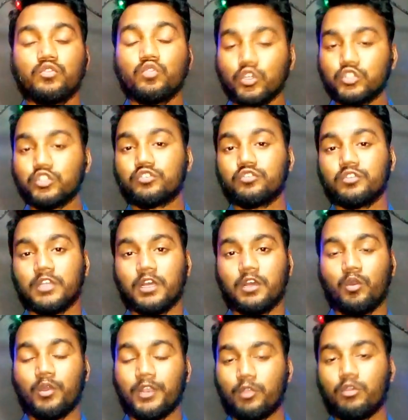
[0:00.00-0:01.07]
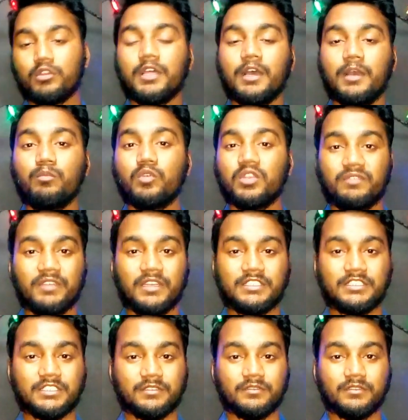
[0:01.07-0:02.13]
দর্শক শ্রোতা অনেক কথা বলে
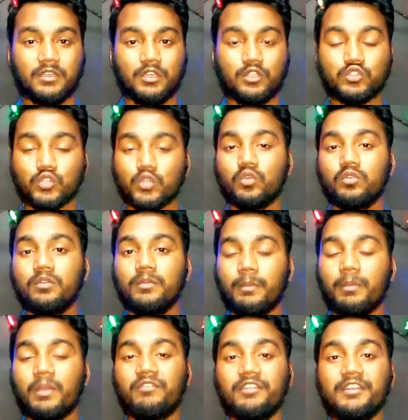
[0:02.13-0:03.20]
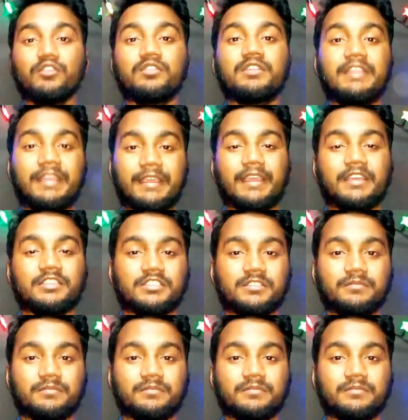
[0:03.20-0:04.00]
ফেলেছি চলুন এবার ভিডিওটি দেখে আসি